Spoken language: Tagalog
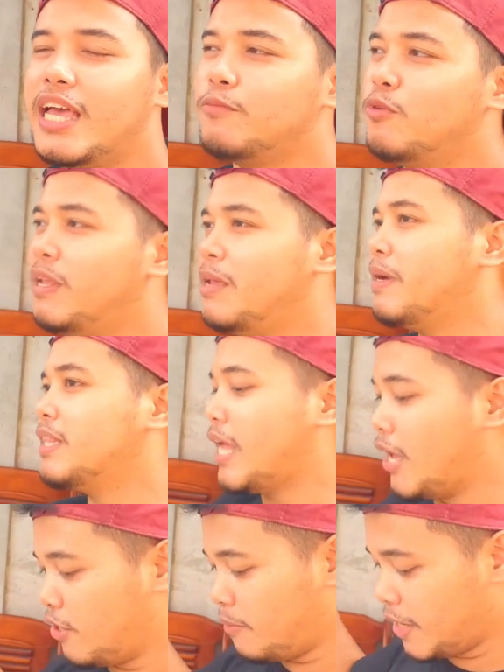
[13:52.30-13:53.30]
yan. Bumili man
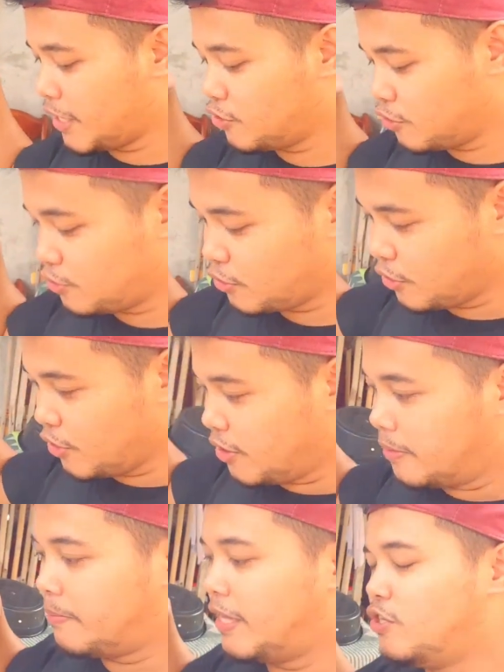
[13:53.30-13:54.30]
tayo na medyo
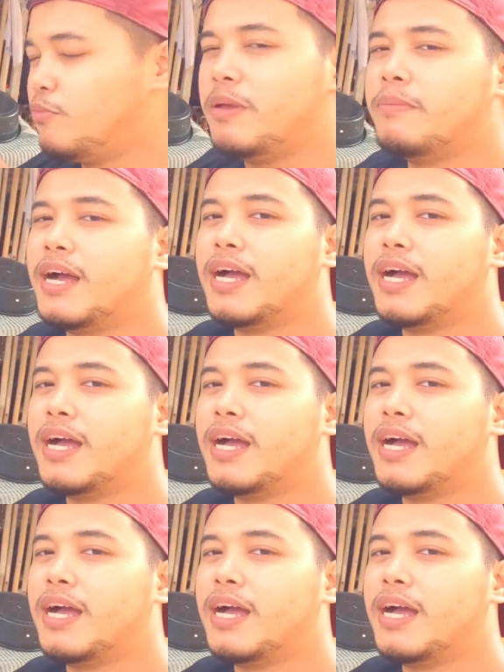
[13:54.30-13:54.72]
medyo may